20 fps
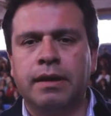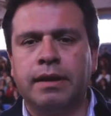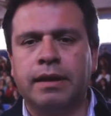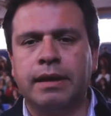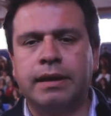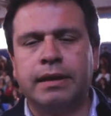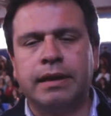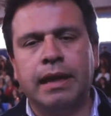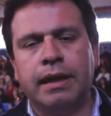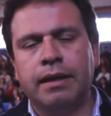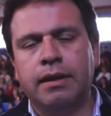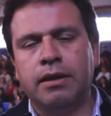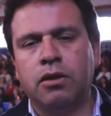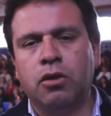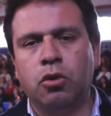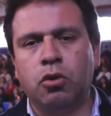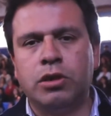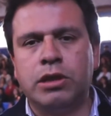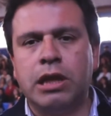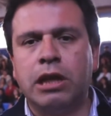que
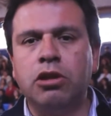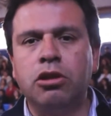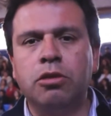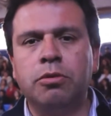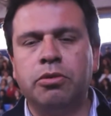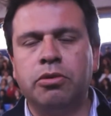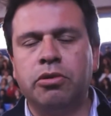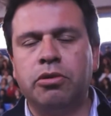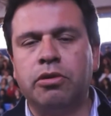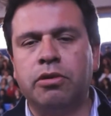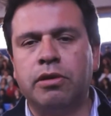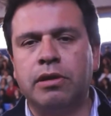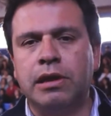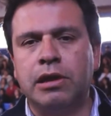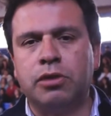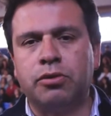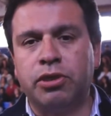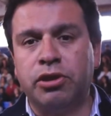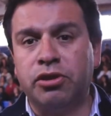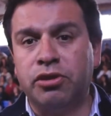están luchando por
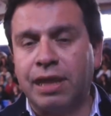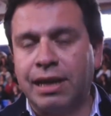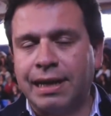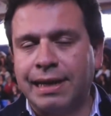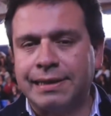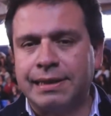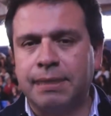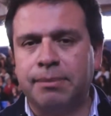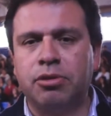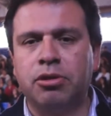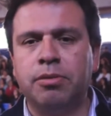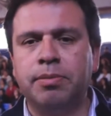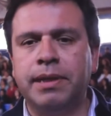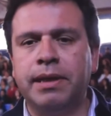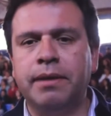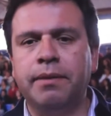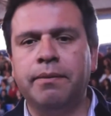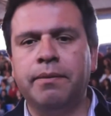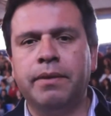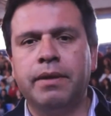el sueño de la casa
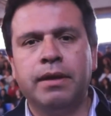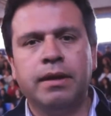propia,